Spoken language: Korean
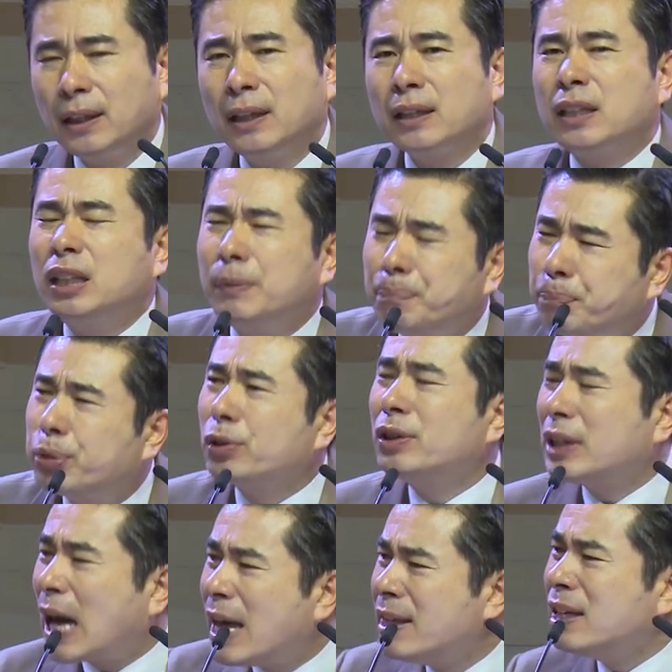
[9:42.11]
그
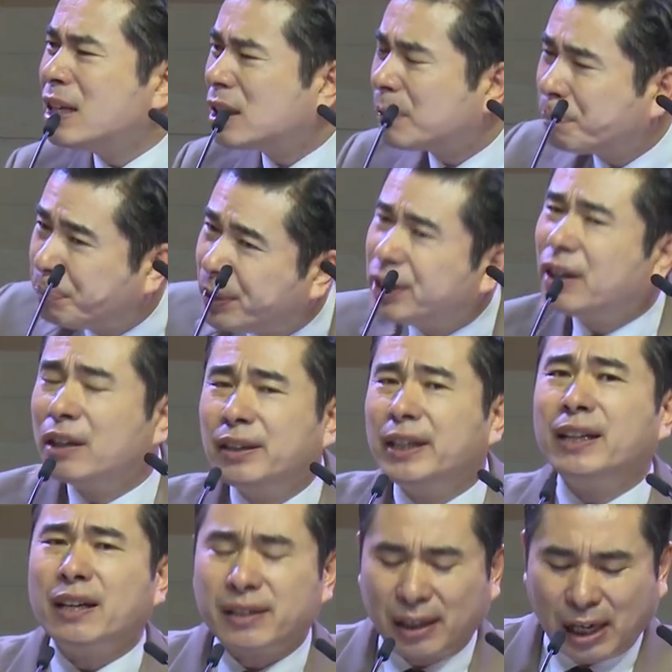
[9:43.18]
풀은 하늘에서 비가
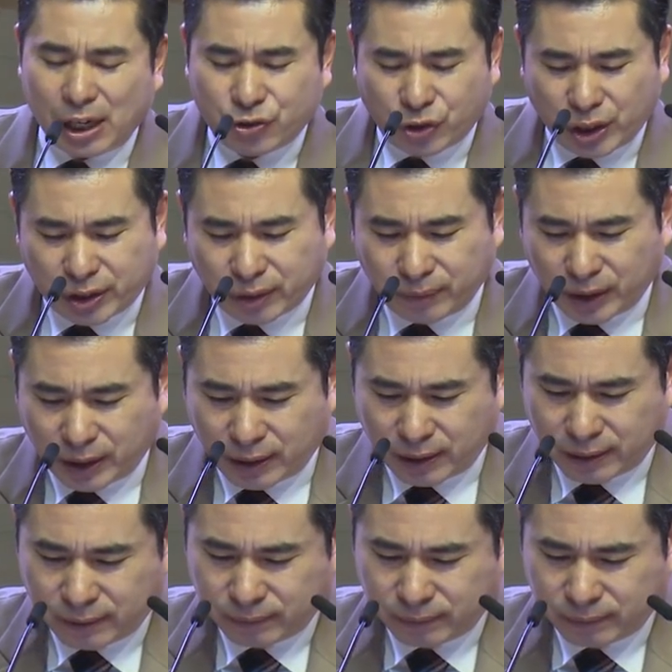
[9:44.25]
내려야 자랄 수 있습니다.